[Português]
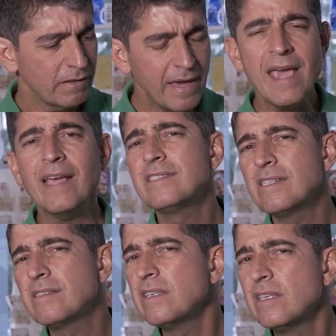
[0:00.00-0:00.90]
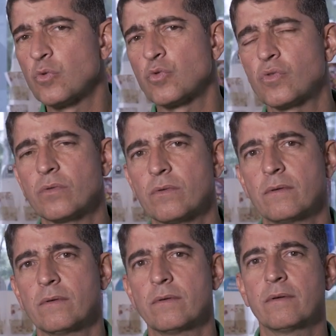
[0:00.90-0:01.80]
Quem é que disse isso?
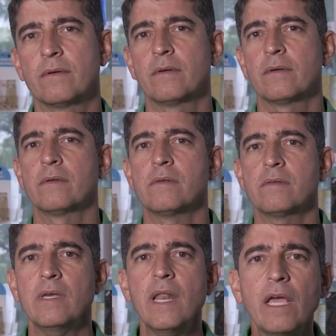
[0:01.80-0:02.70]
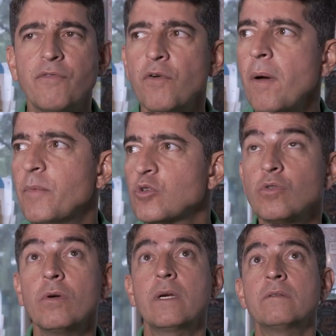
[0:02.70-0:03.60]
Será que foi uma
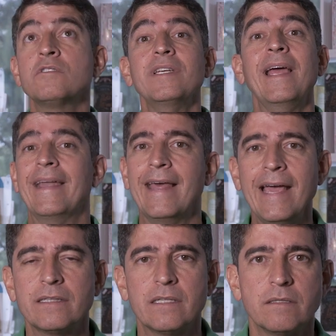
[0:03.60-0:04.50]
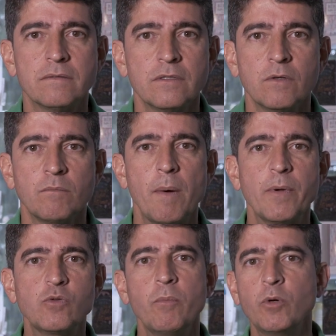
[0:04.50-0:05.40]
pessoa que não tinha nada? Uma
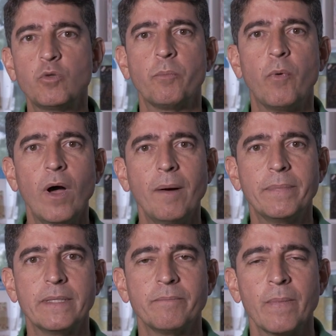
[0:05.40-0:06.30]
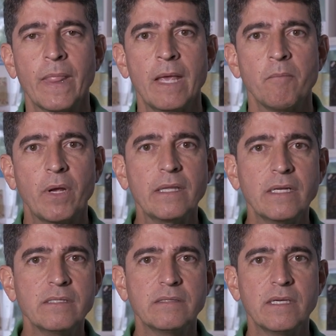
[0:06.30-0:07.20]
pessoa muito pobre? Porque ele está
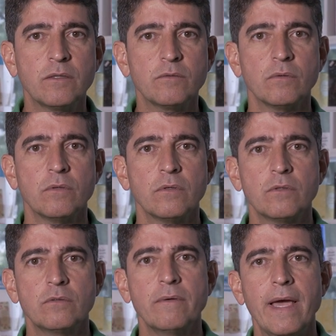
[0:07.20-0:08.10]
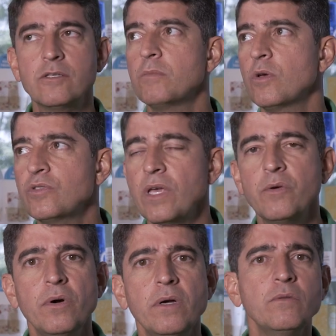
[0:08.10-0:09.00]
dizendo: Tu és o meu
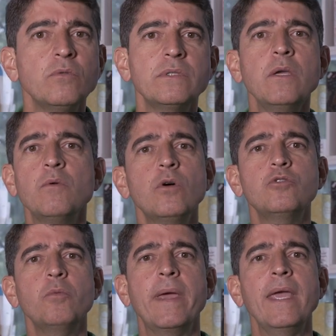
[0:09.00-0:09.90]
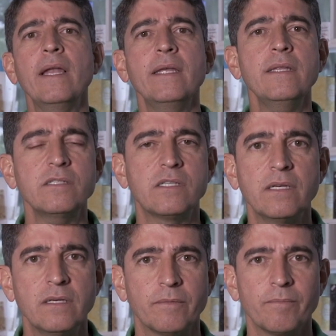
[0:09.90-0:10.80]
Senhor, não tenho outro bem além de
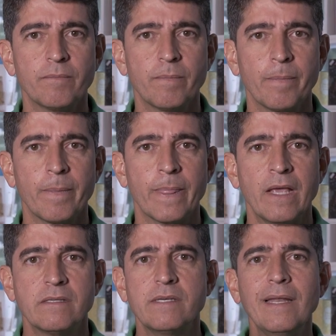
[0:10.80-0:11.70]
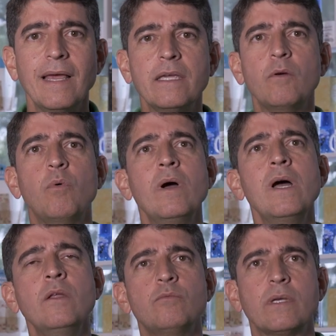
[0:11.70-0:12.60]
ti. Será que
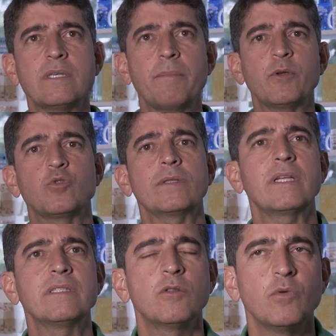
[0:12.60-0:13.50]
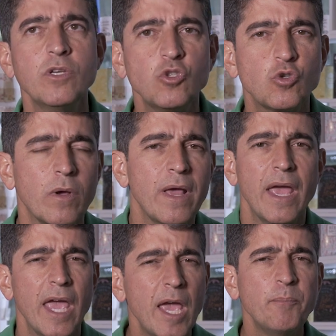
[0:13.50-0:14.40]
quando essa pessoa está dizendo isso
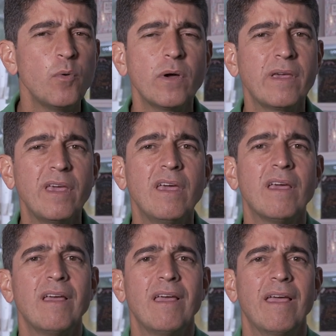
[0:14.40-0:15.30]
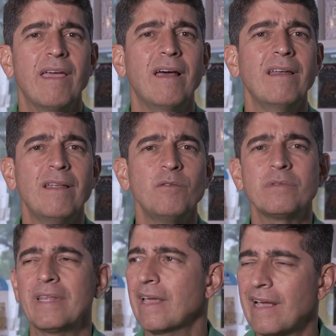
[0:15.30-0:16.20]
é porque ela não
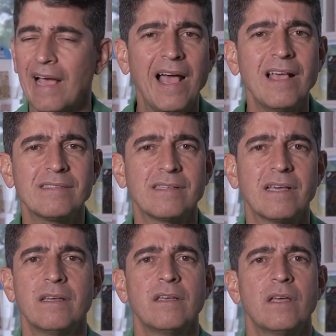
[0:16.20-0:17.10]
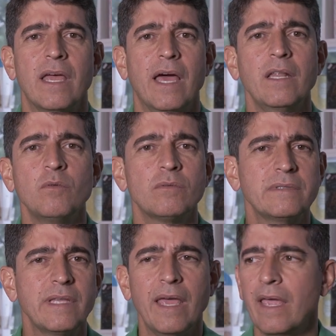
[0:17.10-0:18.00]
tem casa, ela não
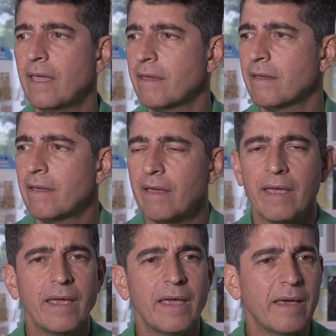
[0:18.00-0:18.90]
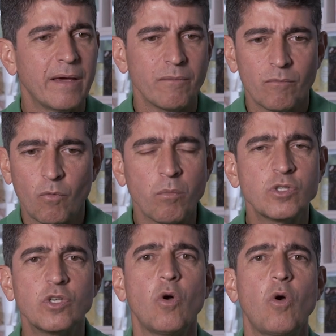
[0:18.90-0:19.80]
tem é, como
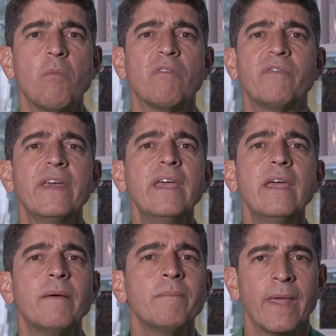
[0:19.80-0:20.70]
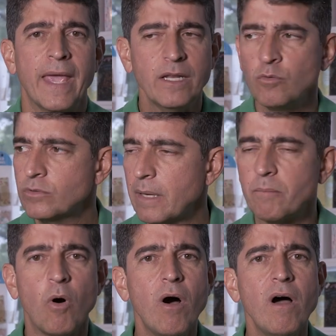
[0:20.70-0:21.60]
se locomover, ela não tem
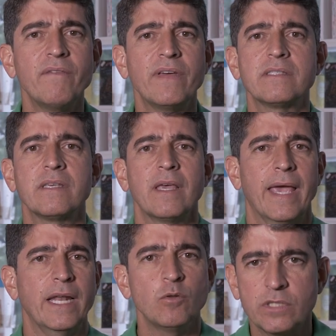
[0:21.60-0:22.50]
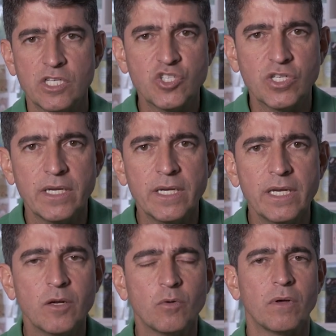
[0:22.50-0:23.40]
móveis, ela não tem
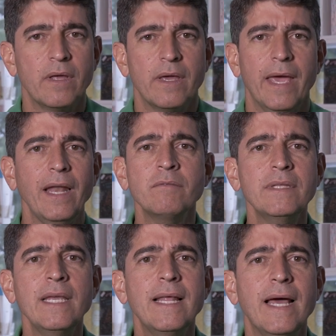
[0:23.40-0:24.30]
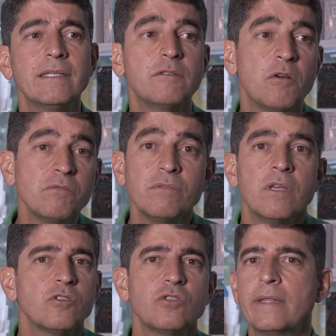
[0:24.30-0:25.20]
dinheiro, ela não tem nada, então
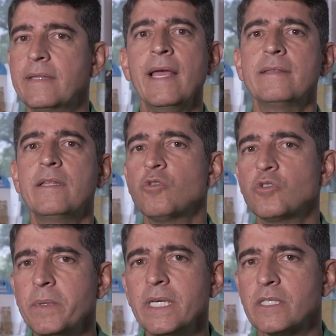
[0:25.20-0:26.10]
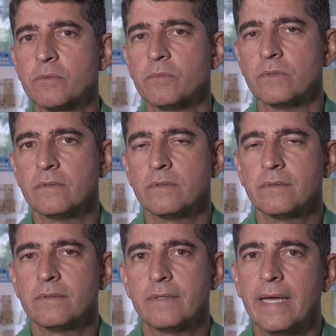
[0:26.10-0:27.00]
só tem a Deus mesmo?
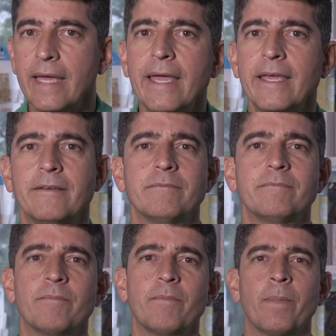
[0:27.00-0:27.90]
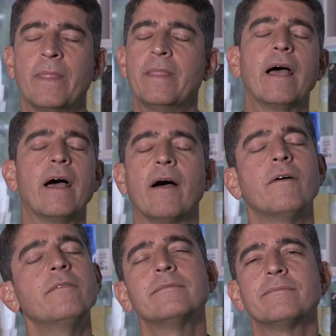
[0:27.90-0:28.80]
Ei,
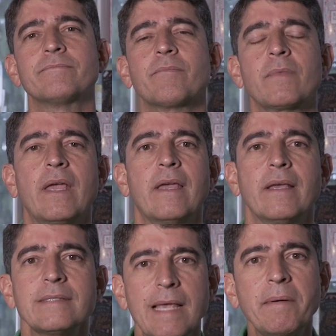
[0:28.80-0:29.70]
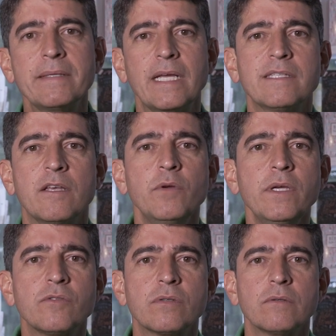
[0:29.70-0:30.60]
não. Sabe quem está dizendo
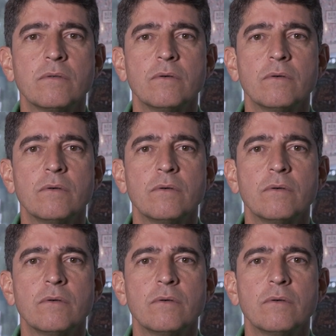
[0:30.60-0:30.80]
isso?